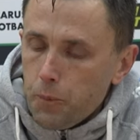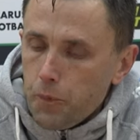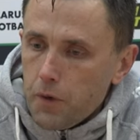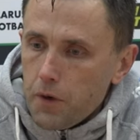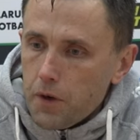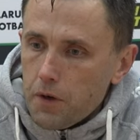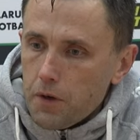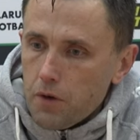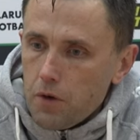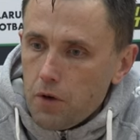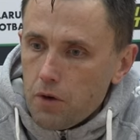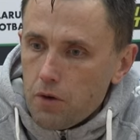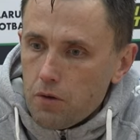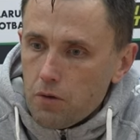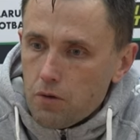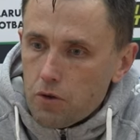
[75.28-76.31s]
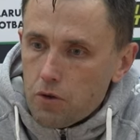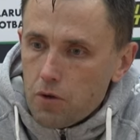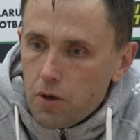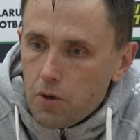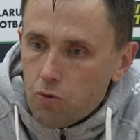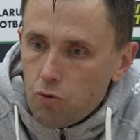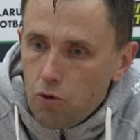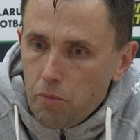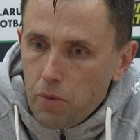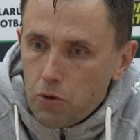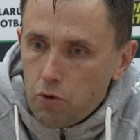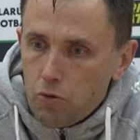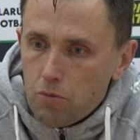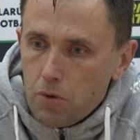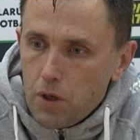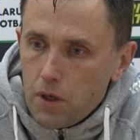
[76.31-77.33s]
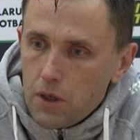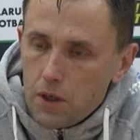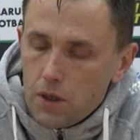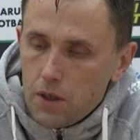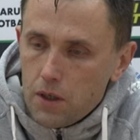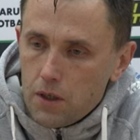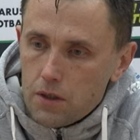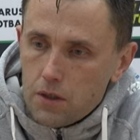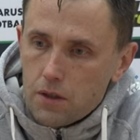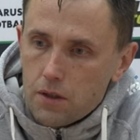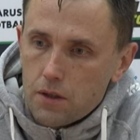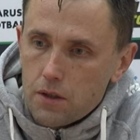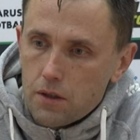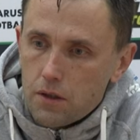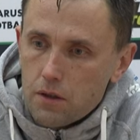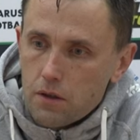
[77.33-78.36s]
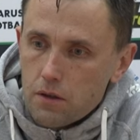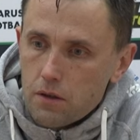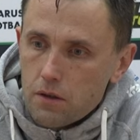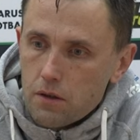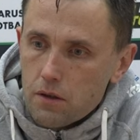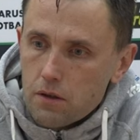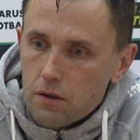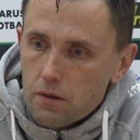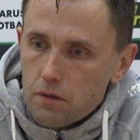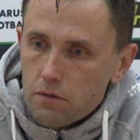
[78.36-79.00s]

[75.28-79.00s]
Э, вот. Ну, потом э,